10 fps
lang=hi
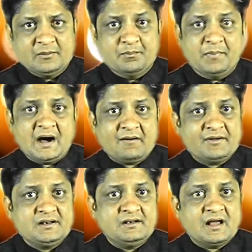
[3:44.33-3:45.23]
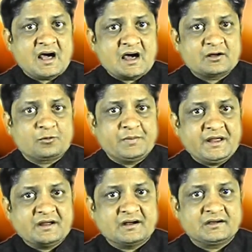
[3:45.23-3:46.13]
बावन लाख
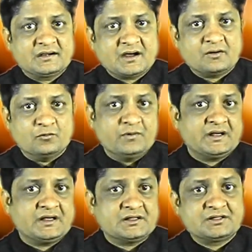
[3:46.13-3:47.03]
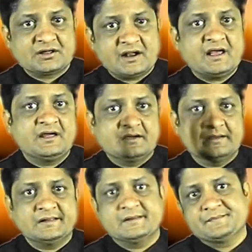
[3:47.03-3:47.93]
रुपए इकट्ठा हुए चलाए
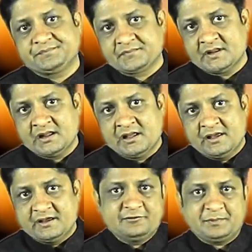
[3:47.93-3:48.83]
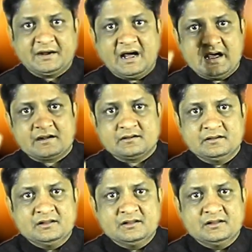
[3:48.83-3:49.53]
गए इस प्रकार